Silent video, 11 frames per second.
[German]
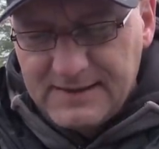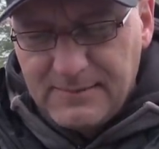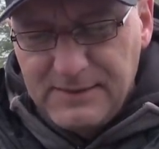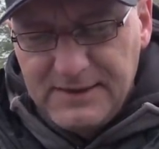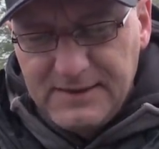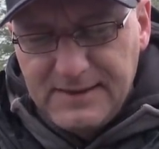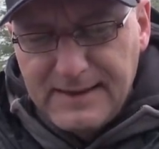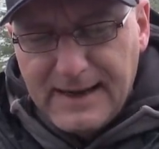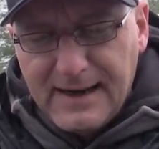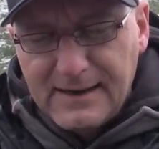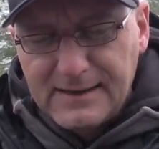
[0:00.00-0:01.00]
damit ich den
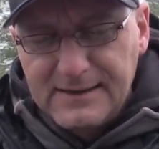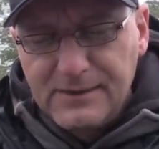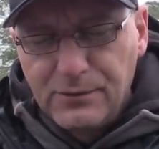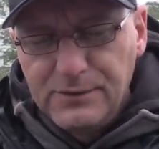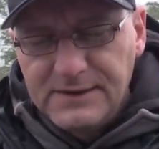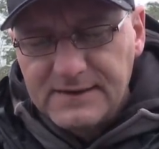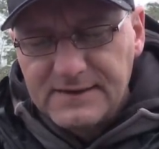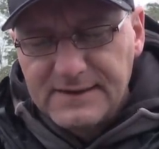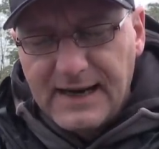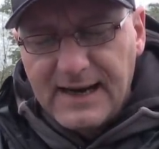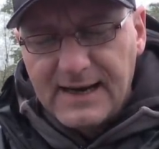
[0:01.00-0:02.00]
Haken, den
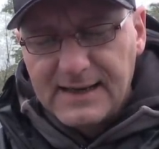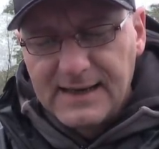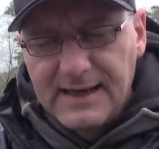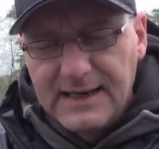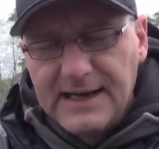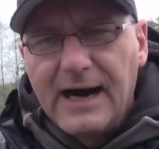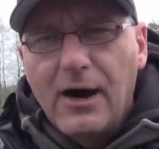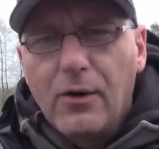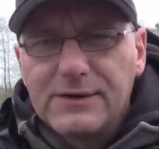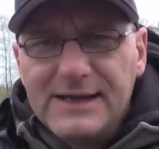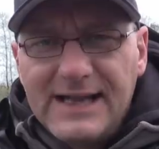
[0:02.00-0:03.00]
untersten Haken,
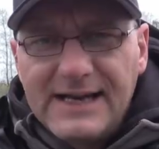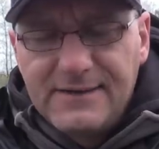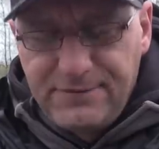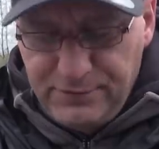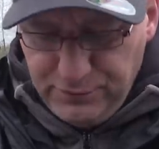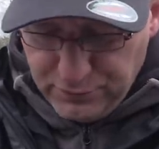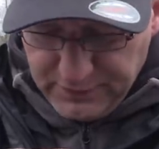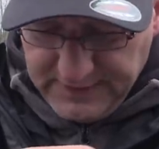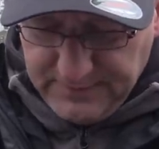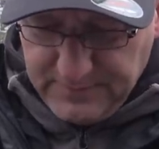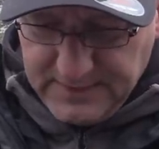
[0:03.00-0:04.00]
auch eine leichte Führung
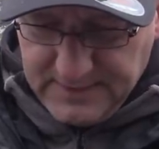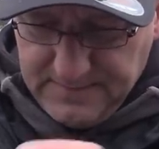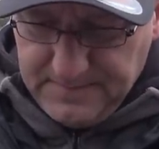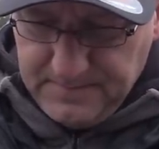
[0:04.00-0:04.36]
geben kann.